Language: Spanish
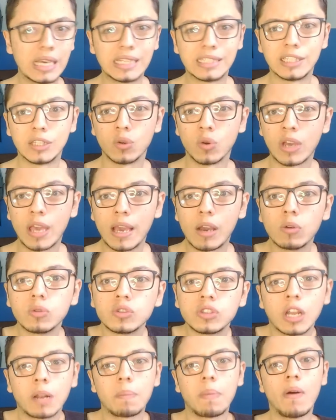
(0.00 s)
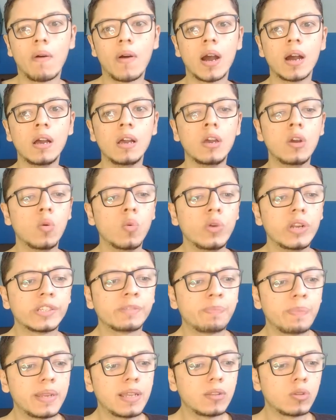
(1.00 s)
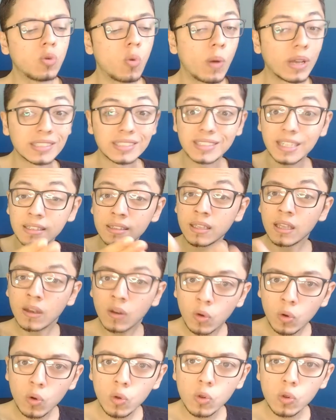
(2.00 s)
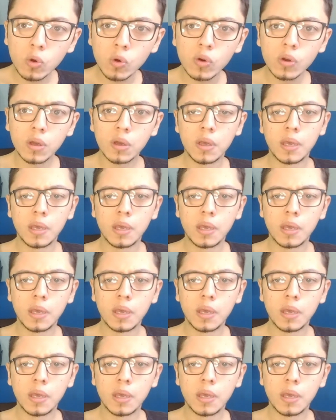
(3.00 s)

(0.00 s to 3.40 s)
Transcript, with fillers: sino que conservaba un espíritu bastante crudo,